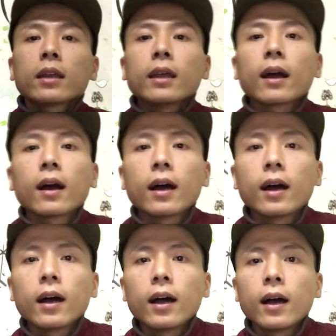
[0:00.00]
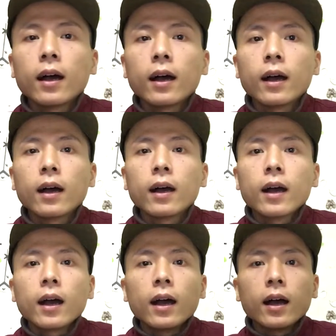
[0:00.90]
Thì là
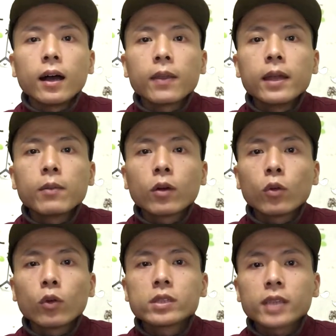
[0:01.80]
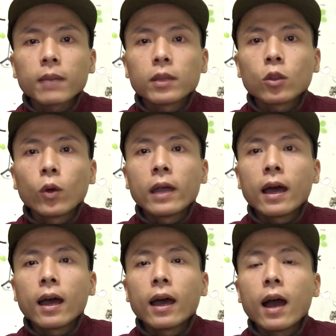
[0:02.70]
uh, đây là một cuốn cuốn sách mà tôi
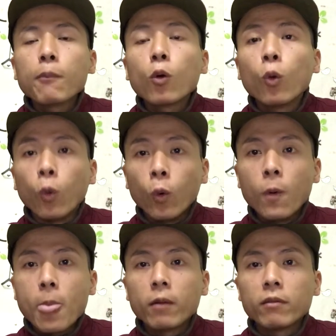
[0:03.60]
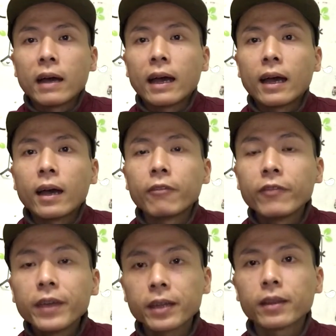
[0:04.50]
đã ấp ủ và
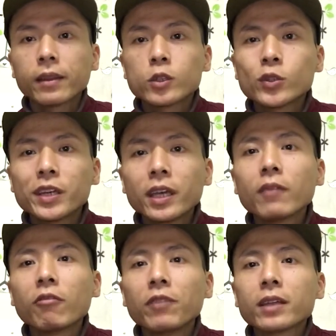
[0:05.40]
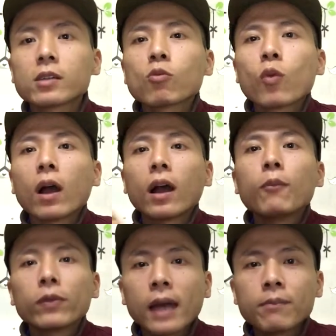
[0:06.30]
viết suy nghĩ và viết trong khoảng
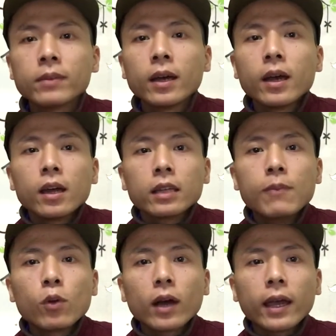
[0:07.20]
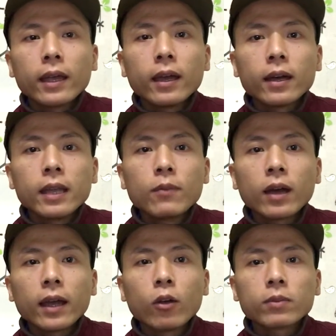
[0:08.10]
gần một năm đến một ngày à, đến một
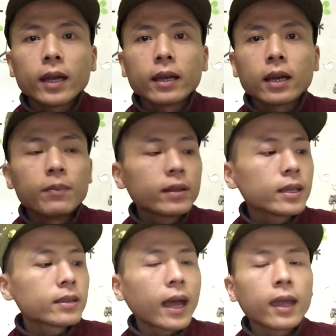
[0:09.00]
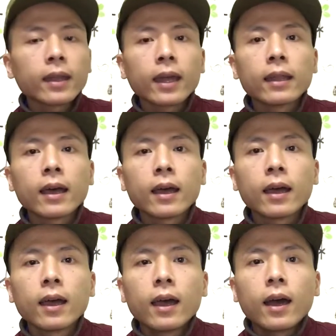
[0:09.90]
ngày hôm nay để cầm đến trên tay này là
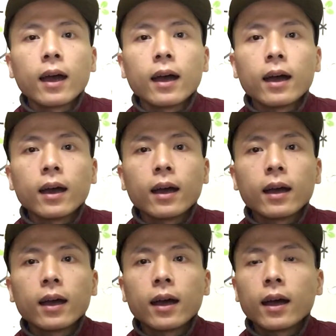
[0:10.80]
uh,